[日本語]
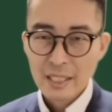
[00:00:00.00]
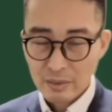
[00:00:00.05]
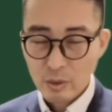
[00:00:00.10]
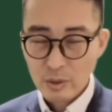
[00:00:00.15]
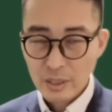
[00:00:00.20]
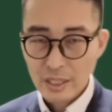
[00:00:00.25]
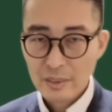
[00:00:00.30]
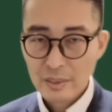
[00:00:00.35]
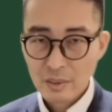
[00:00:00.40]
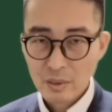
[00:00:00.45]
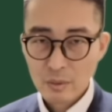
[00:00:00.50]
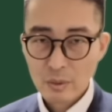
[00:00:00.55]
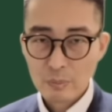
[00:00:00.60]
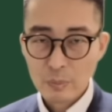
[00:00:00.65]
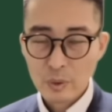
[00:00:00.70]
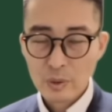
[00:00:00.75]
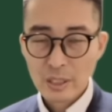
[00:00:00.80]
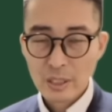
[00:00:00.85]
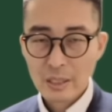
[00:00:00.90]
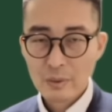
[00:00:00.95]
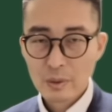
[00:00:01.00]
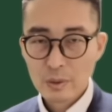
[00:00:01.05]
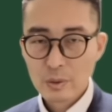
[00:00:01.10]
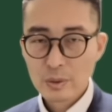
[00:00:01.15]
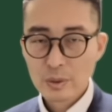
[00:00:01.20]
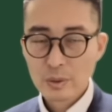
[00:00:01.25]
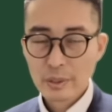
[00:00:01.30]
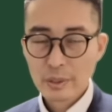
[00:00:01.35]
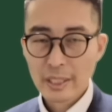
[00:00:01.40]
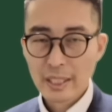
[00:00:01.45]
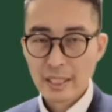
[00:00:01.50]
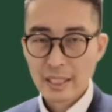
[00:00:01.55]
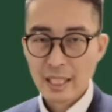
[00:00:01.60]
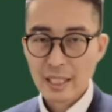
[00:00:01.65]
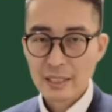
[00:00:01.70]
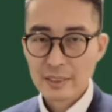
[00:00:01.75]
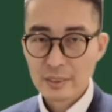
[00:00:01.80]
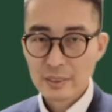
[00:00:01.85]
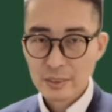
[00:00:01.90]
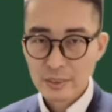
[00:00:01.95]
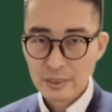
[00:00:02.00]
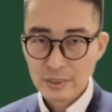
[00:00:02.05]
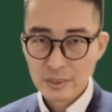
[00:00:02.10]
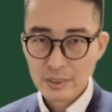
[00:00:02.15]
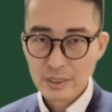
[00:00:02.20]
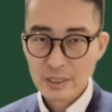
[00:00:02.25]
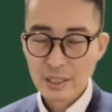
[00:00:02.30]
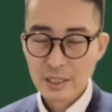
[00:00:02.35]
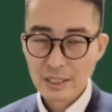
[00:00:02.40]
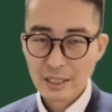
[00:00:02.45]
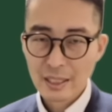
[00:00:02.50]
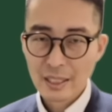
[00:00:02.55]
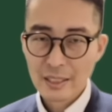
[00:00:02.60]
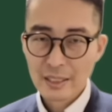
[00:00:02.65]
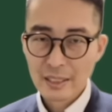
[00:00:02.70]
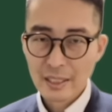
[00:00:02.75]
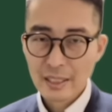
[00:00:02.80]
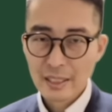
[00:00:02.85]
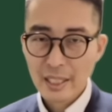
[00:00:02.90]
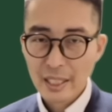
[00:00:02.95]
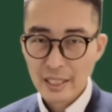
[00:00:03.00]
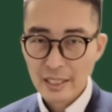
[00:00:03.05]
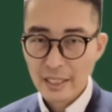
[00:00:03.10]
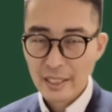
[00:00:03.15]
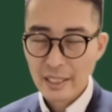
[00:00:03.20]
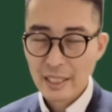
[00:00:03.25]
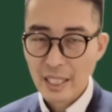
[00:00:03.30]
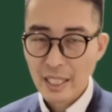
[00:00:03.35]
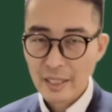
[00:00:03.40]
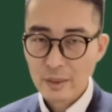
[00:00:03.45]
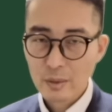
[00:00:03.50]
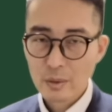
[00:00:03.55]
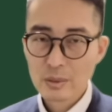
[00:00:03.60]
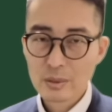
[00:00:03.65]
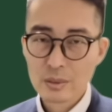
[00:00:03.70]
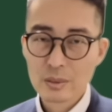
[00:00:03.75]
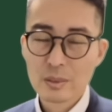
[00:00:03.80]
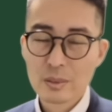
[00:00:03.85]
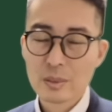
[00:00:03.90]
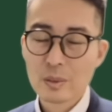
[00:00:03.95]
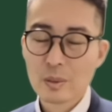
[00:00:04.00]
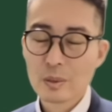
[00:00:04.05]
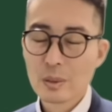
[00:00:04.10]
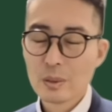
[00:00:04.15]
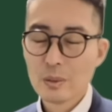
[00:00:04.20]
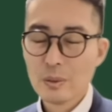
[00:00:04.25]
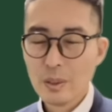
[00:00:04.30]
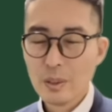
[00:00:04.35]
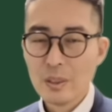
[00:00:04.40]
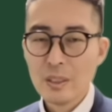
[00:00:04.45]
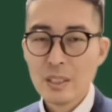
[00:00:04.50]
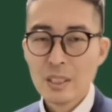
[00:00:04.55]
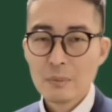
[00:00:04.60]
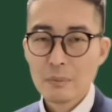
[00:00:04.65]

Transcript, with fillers: 普段の問題を解くときから集中していただいて、丁寧に回答するということを、